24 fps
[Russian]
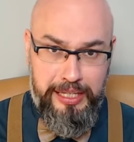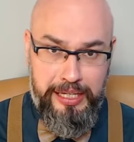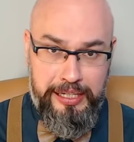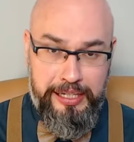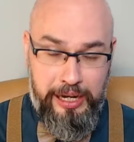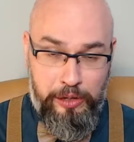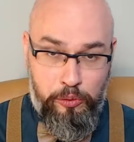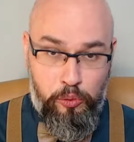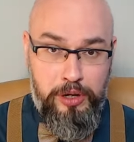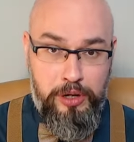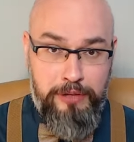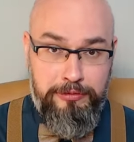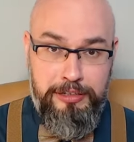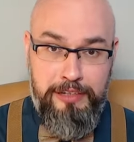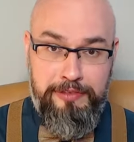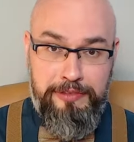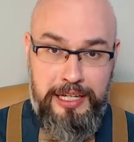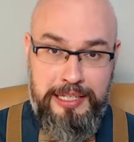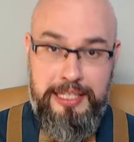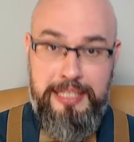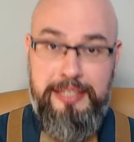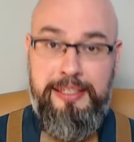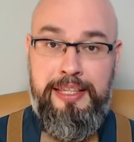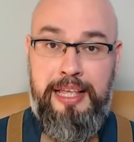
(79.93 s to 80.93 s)
Какой
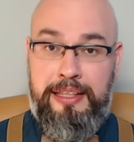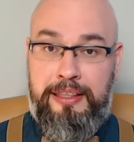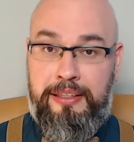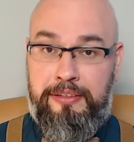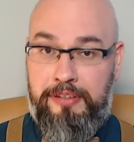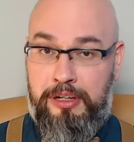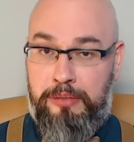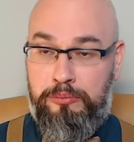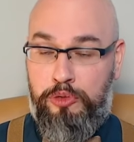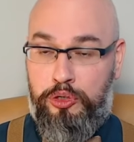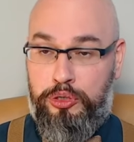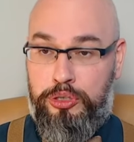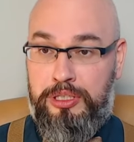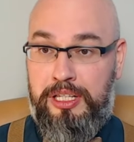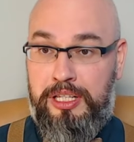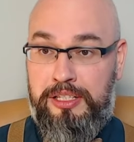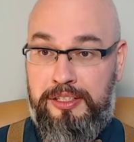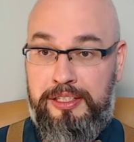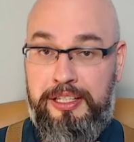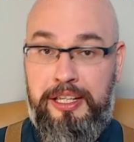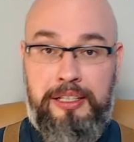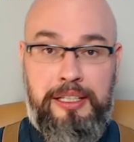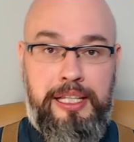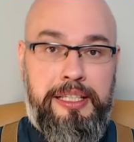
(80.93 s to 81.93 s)
вывод из этого можно
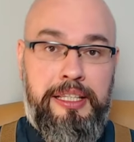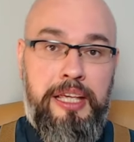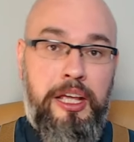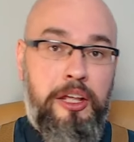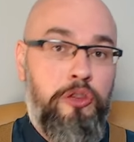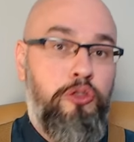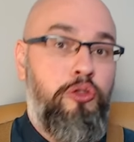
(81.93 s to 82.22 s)
сделать?